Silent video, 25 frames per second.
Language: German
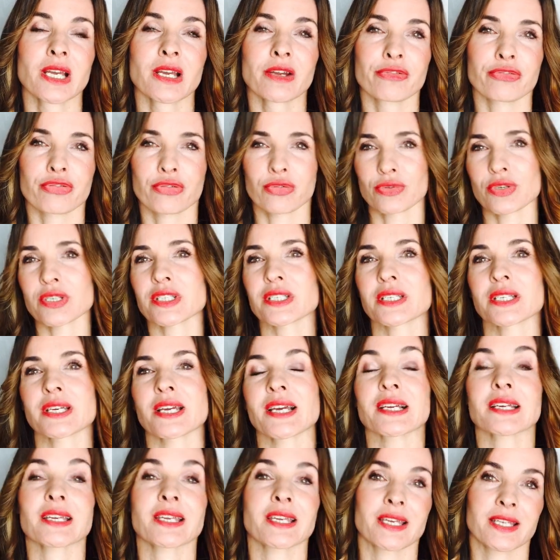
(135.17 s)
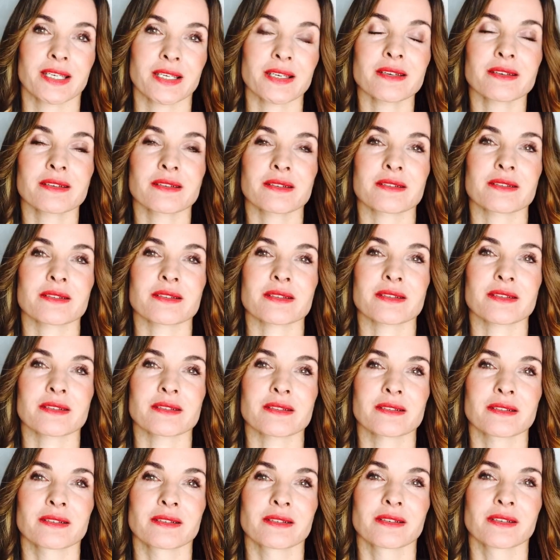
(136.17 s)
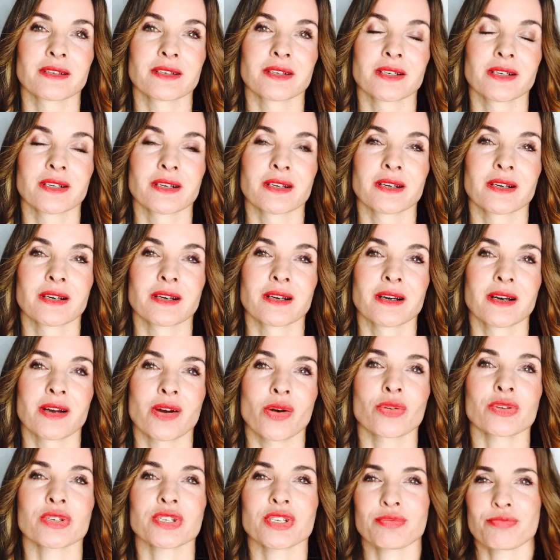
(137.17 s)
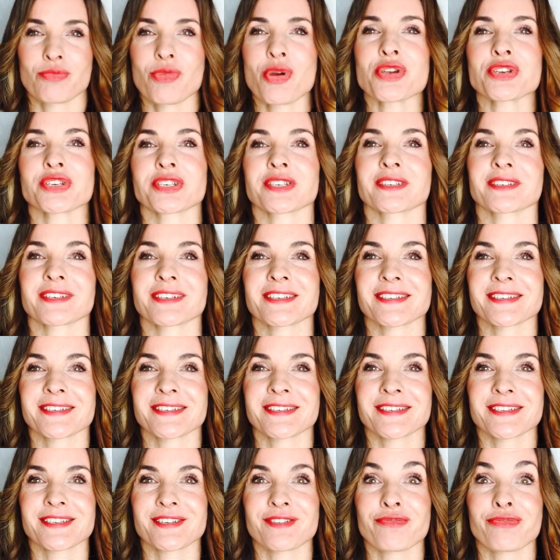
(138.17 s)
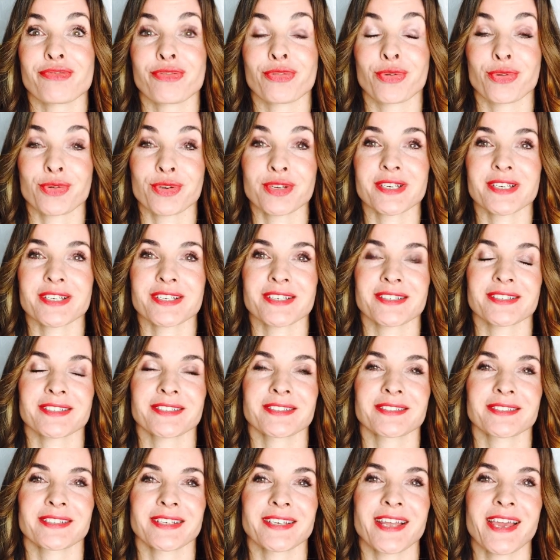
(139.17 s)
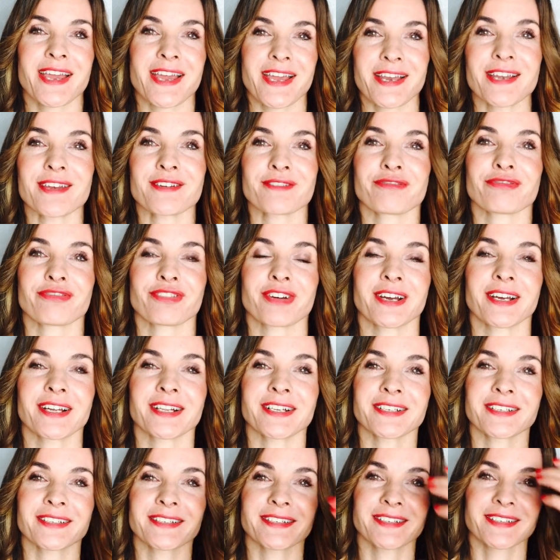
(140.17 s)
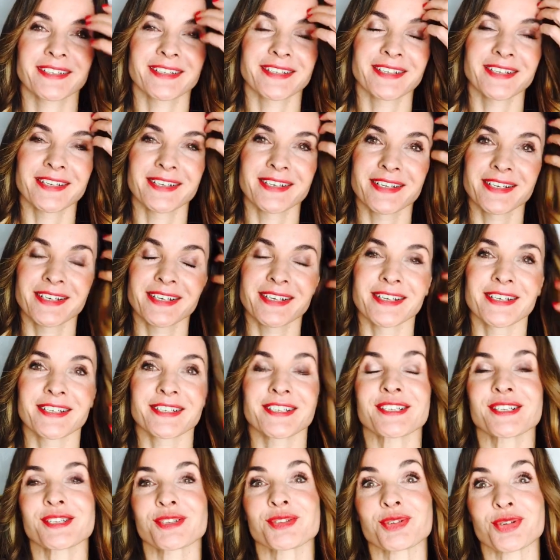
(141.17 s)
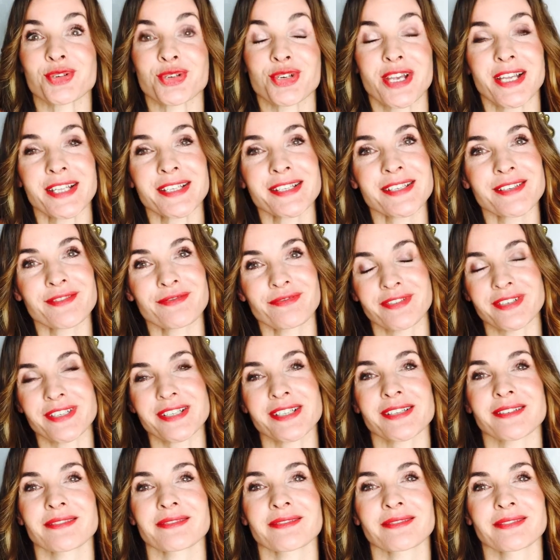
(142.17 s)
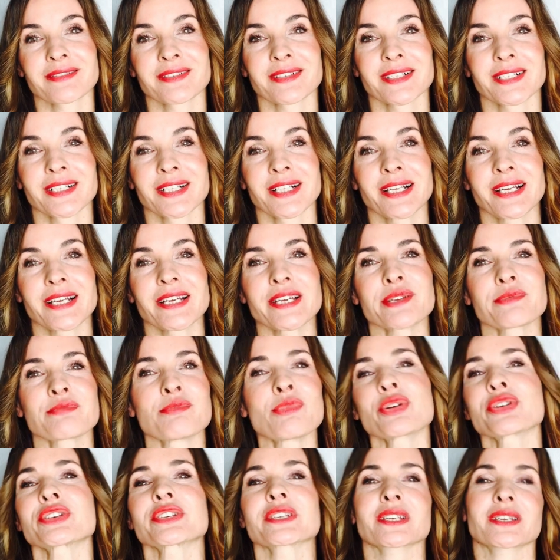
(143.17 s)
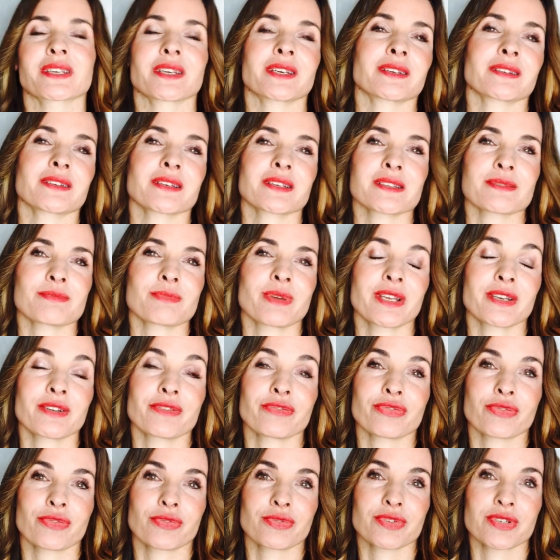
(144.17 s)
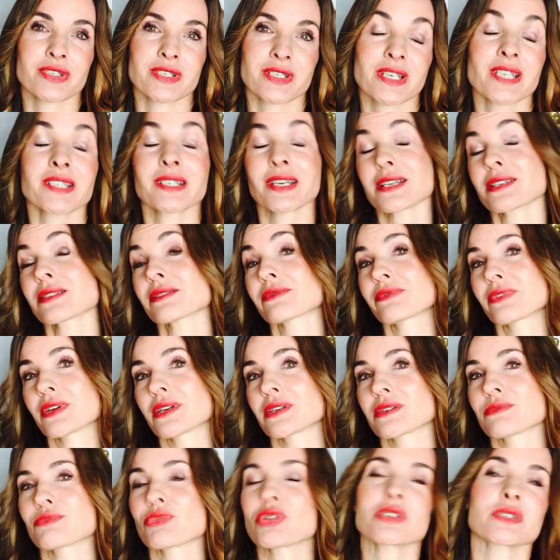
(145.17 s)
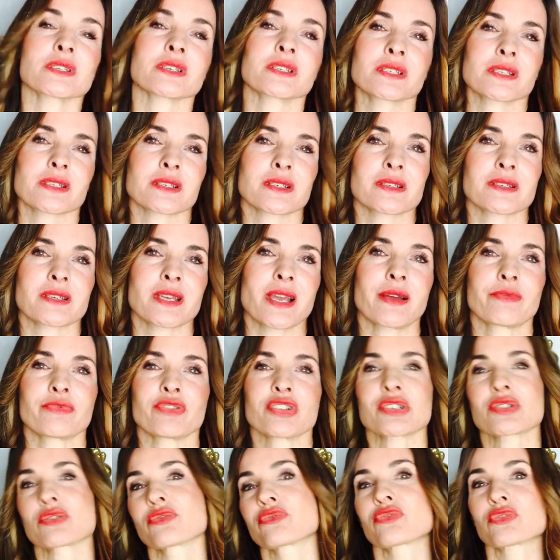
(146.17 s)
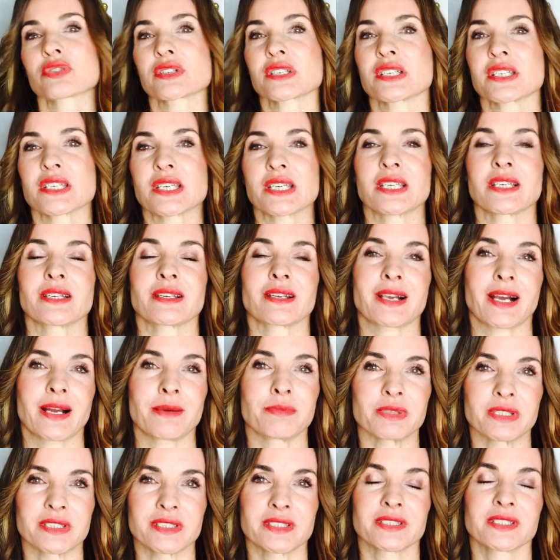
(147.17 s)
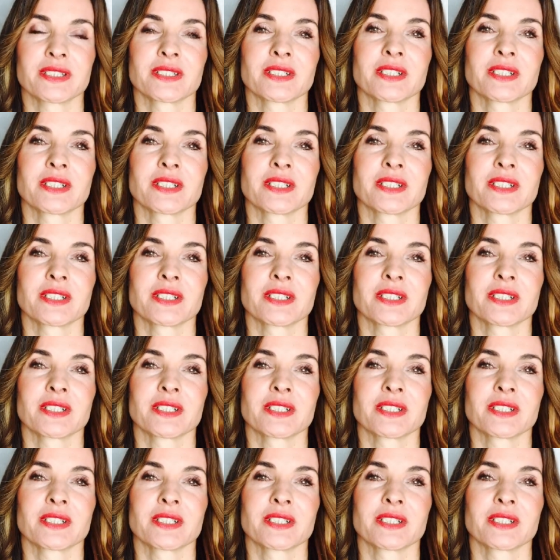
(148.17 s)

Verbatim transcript: Früchte der Erkenntnis. Und ich möchte, dass diese Früchte in Hände fallen, die sie zu schätzen wissen. Ich möchte gerne, dass meine Früchte gegessen werden. Ich möchte nicht, dass sie einfach so vor sich hingammeln